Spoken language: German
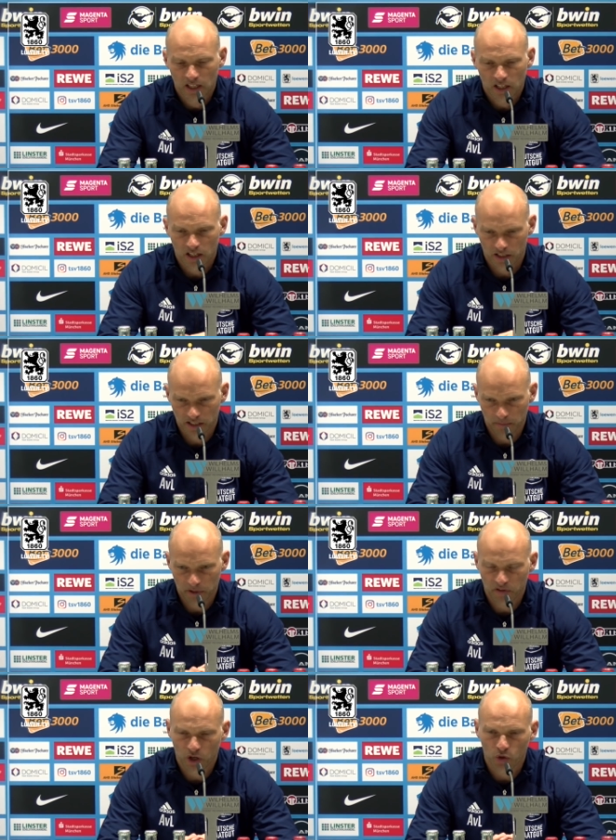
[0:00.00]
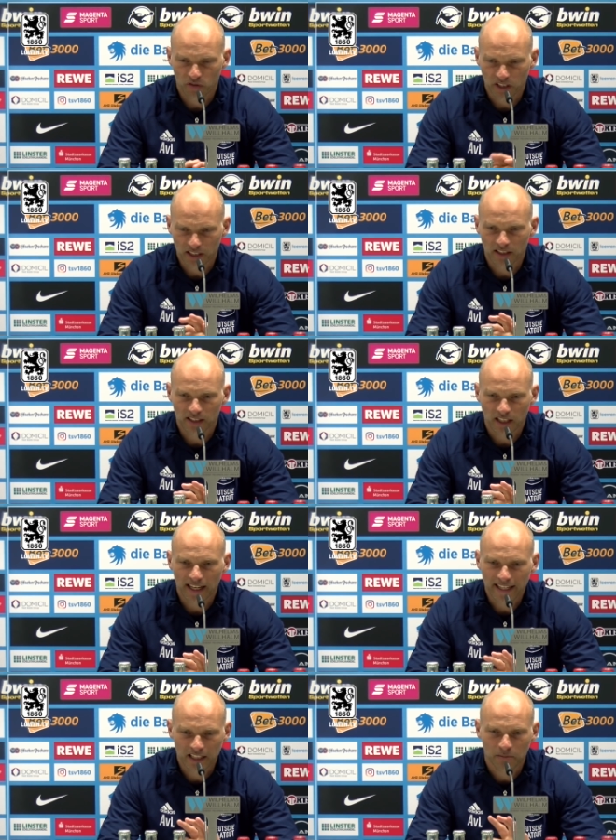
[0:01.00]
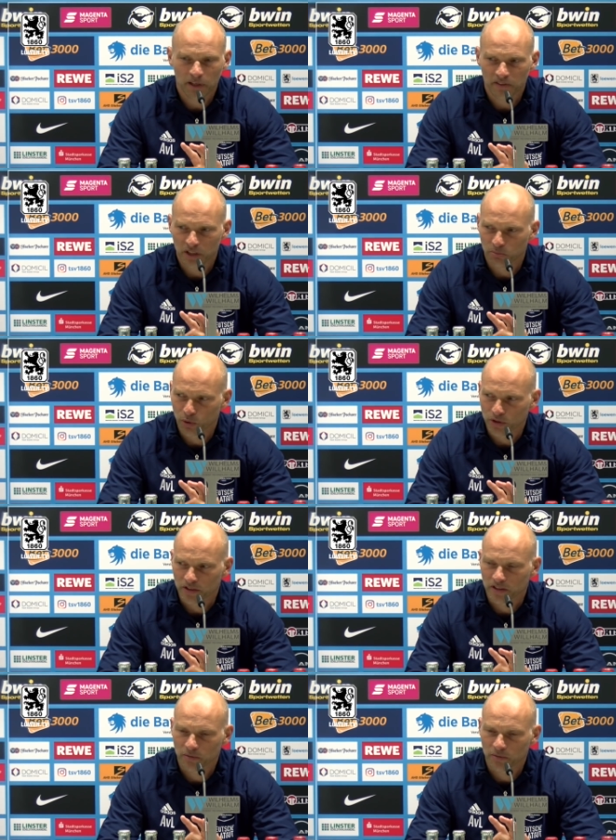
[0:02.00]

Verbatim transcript: äh, damit wir auch wieder dann endlich mal wieder punkten.